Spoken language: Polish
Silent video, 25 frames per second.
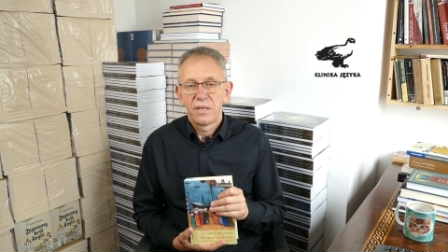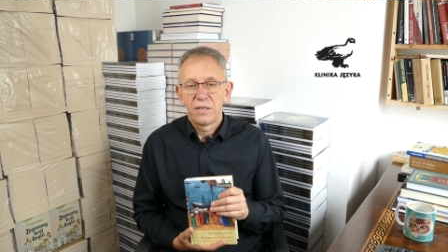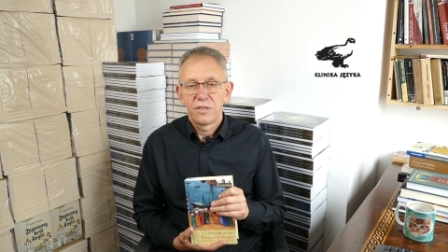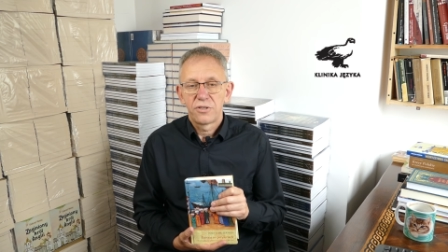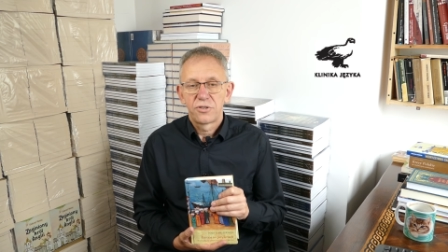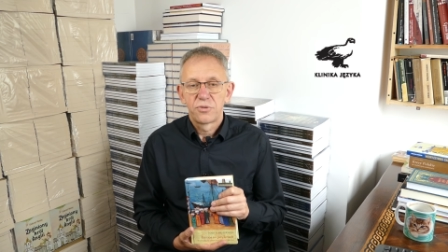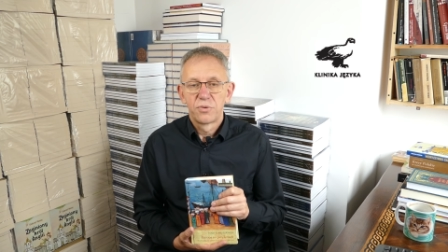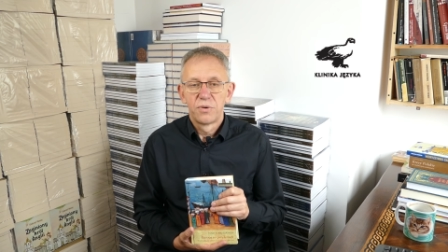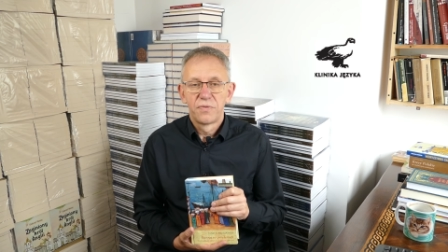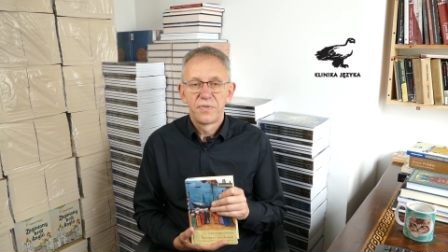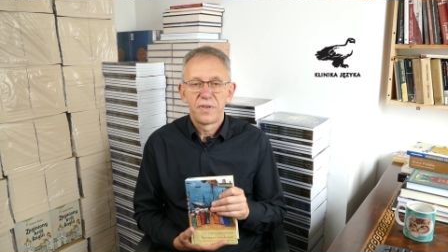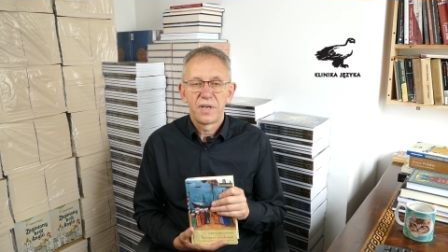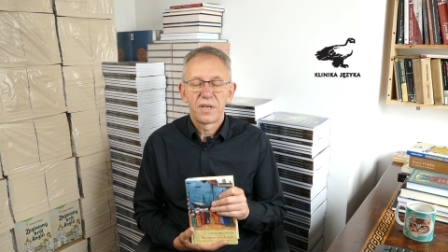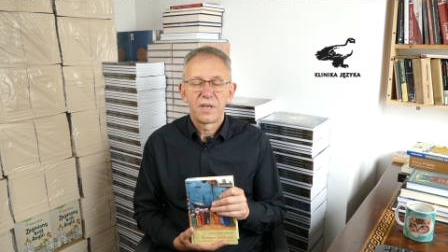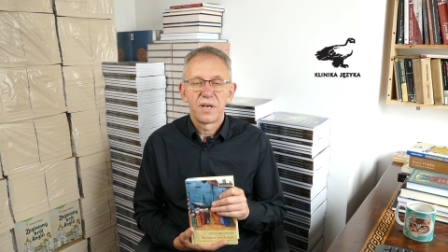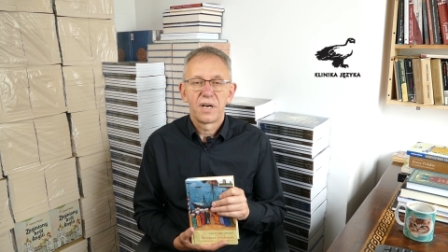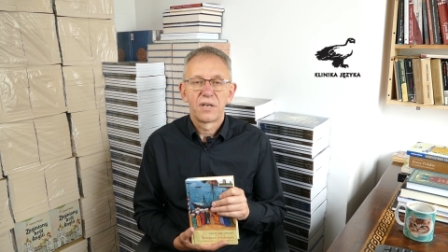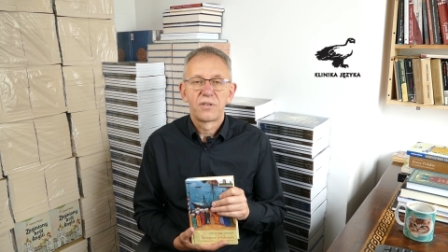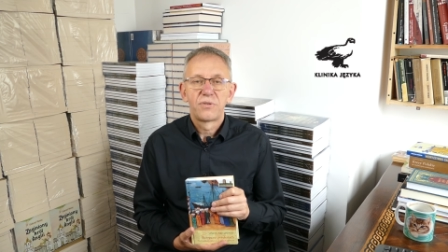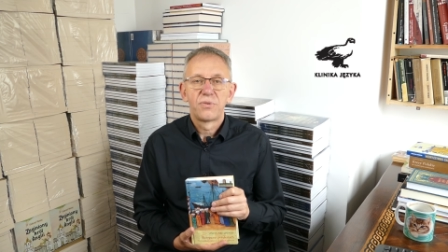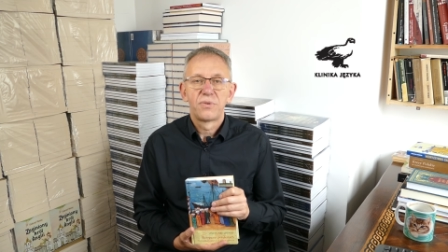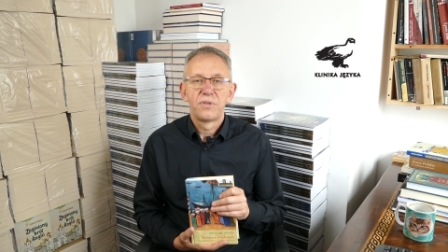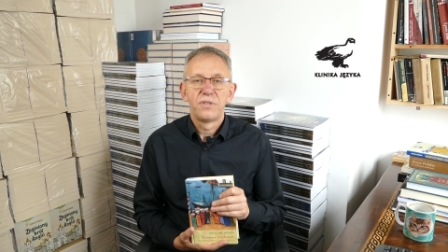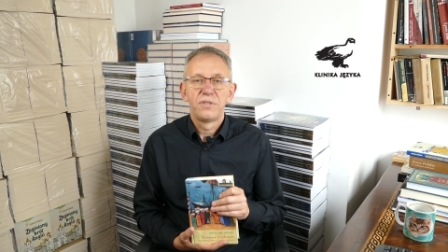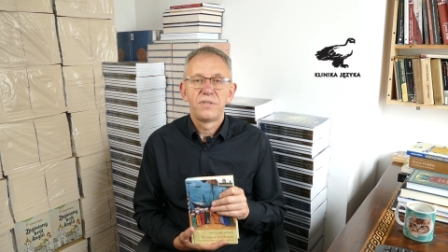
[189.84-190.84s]
człowieka,
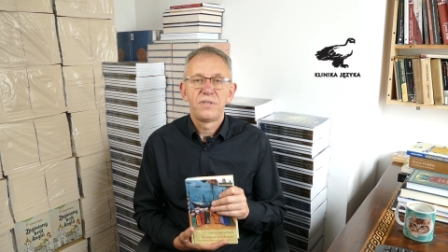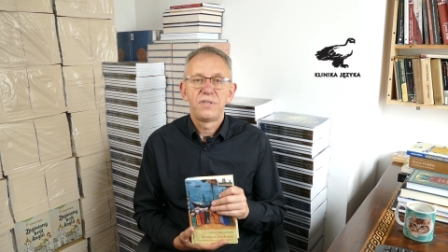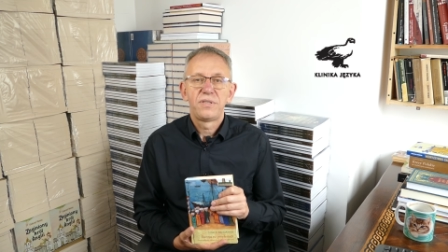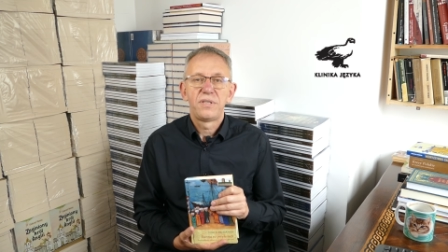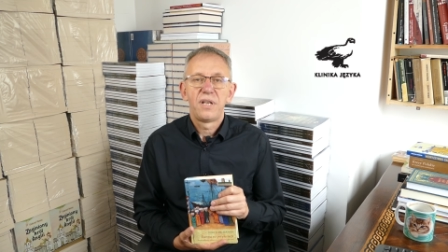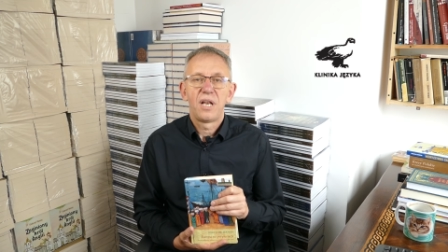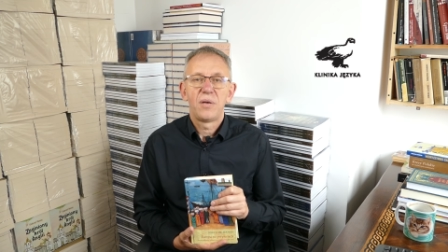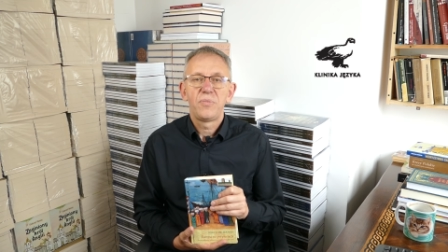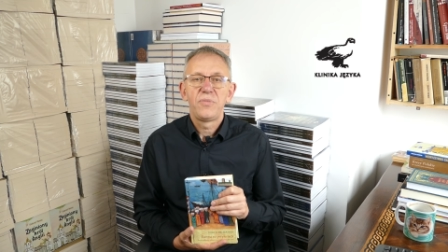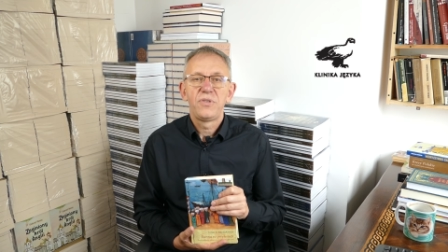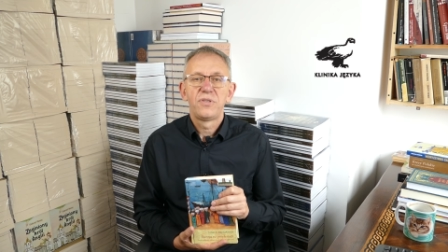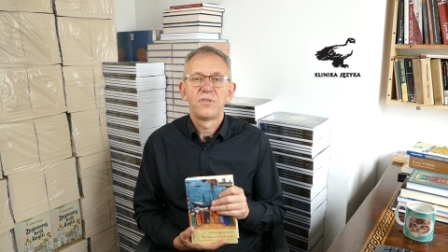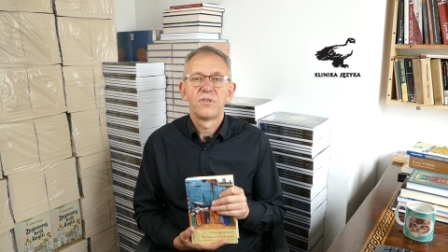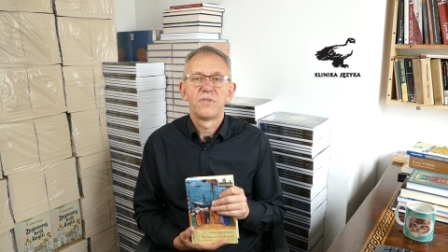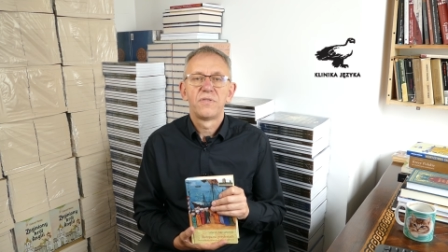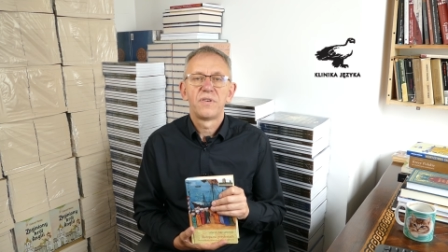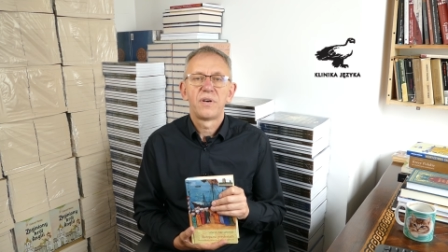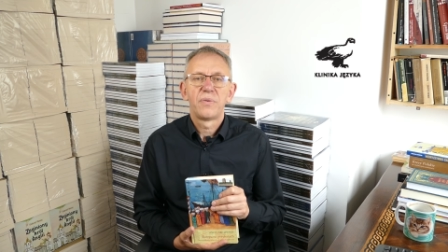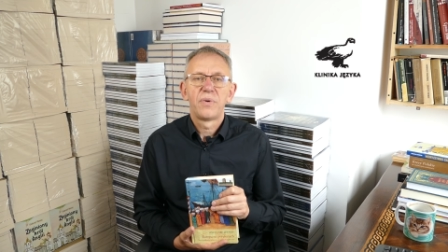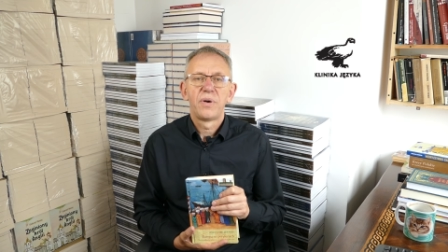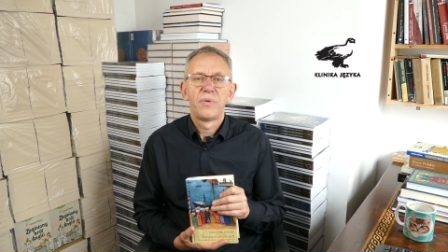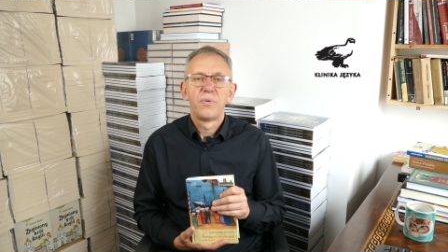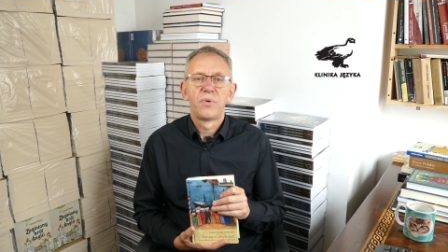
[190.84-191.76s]
który zislamizował